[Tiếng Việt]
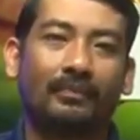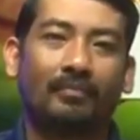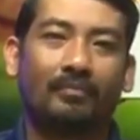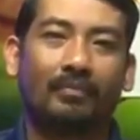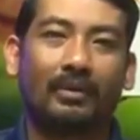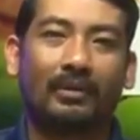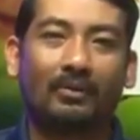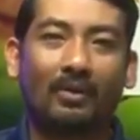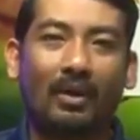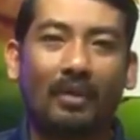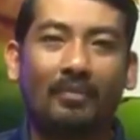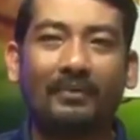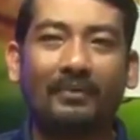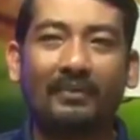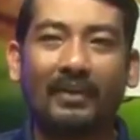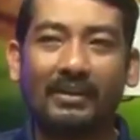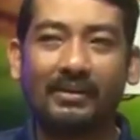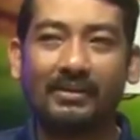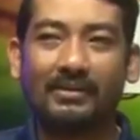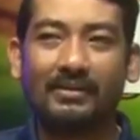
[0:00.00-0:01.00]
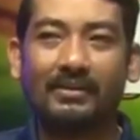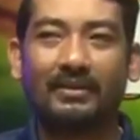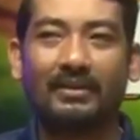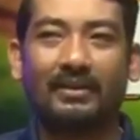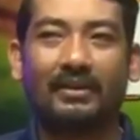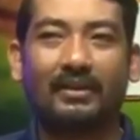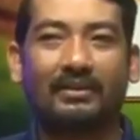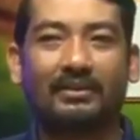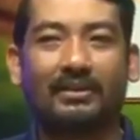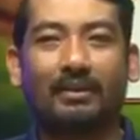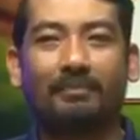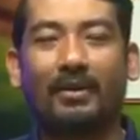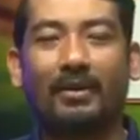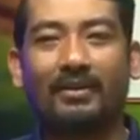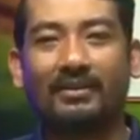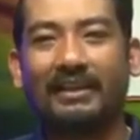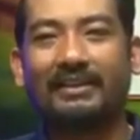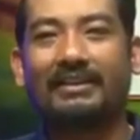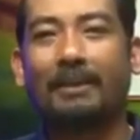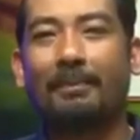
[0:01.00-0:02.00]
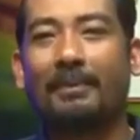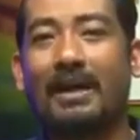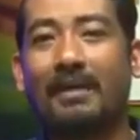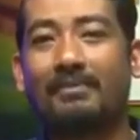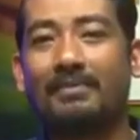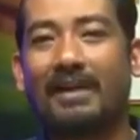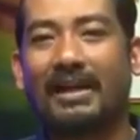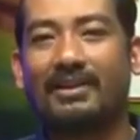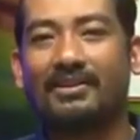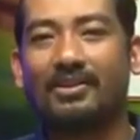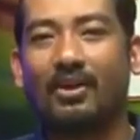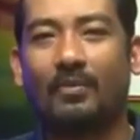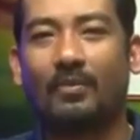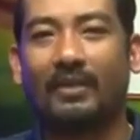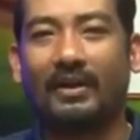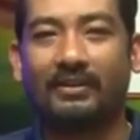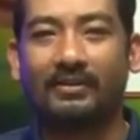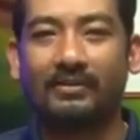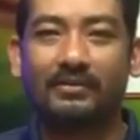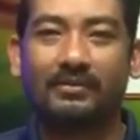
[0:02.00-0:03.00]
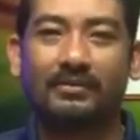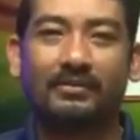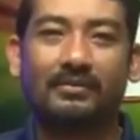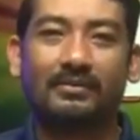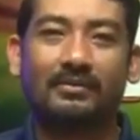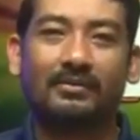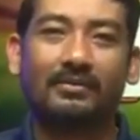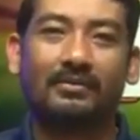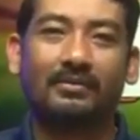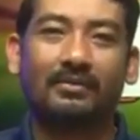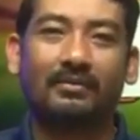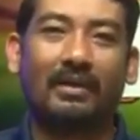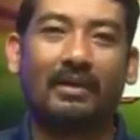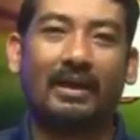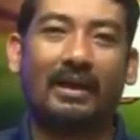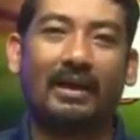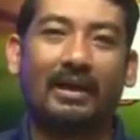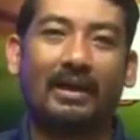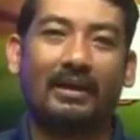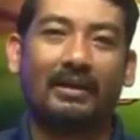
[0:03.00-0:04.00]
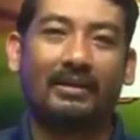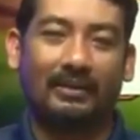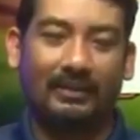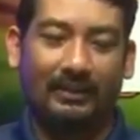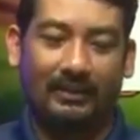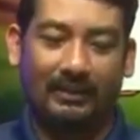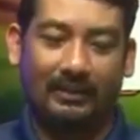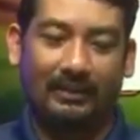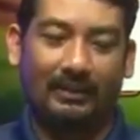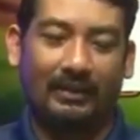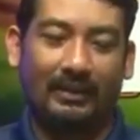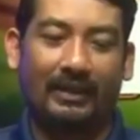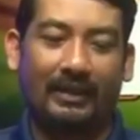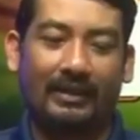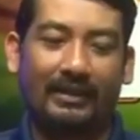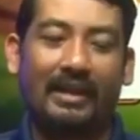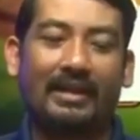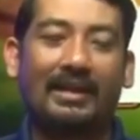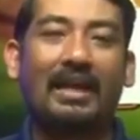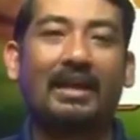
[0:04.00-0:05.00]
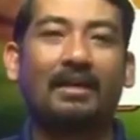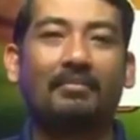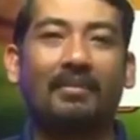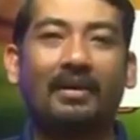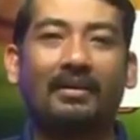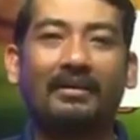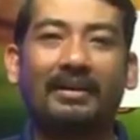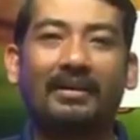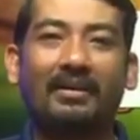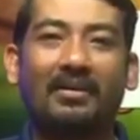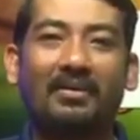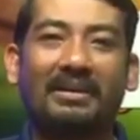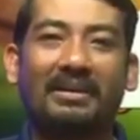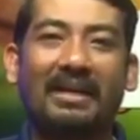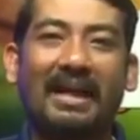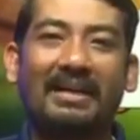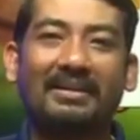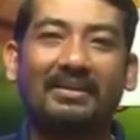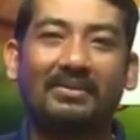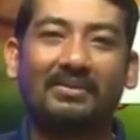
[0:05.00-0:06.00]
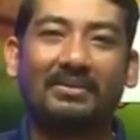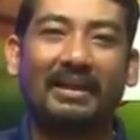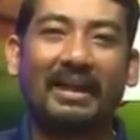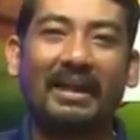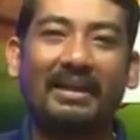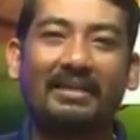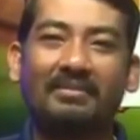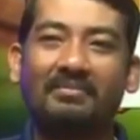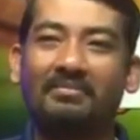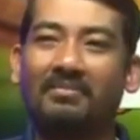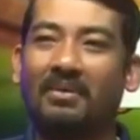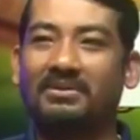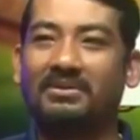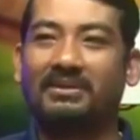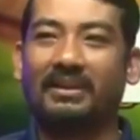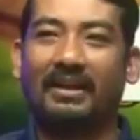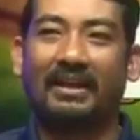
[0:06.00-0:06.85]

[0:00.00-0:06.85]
và to mà vĩnh cho pon cái chạp ram đã châu vĩnh và ấy à là món cái đồ gan đồ gan mô sỉ